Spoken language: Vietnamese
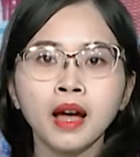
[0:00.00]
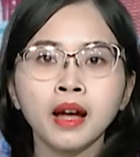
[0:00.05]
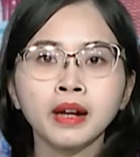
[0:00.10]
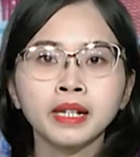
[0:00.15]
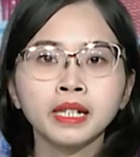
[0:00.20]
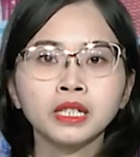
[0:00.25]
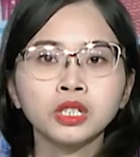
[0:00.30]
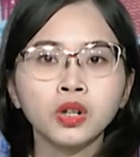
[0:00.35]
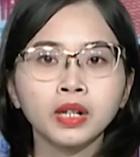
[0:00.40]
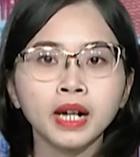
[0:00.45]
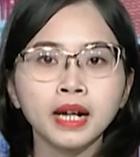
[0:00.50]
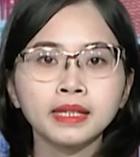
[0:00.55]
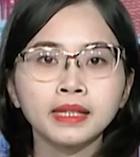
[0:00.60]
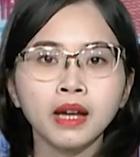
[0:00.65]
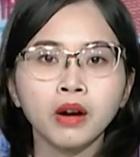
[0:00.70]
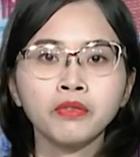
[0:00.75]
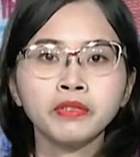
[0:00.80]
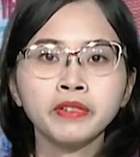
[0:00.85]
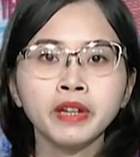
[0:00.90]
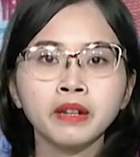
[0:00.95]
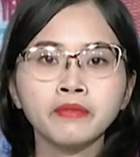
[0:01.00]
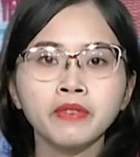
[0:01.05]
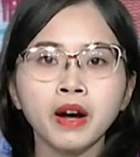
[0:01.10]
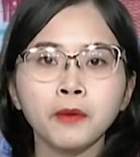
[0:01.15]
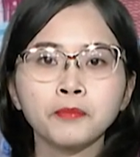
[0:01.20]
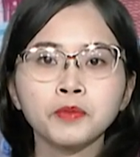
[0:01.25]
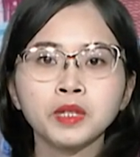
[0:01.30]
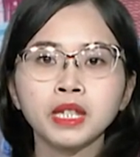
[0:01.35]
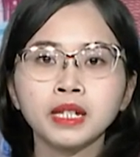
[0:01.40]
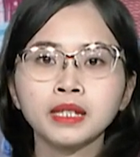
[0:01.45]
khiến cho các giáo viên và
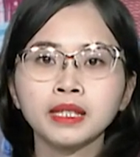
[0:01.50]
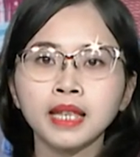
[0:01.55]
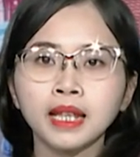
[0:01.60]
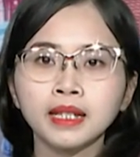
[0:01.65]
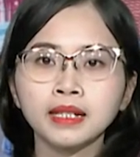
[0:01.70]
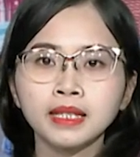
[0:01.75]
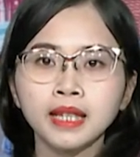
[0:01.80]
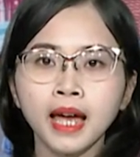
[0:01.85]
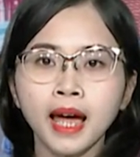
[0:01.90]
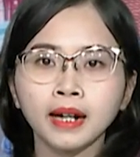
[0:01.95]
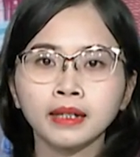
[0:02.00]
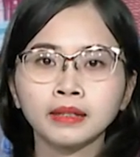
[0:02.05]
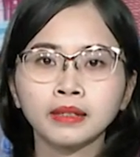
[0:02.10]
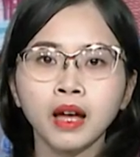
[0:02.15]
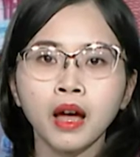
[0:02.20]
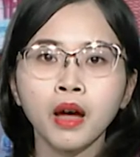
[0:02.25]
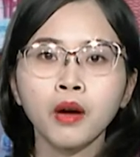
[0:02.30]
học sinh sẵn sàng,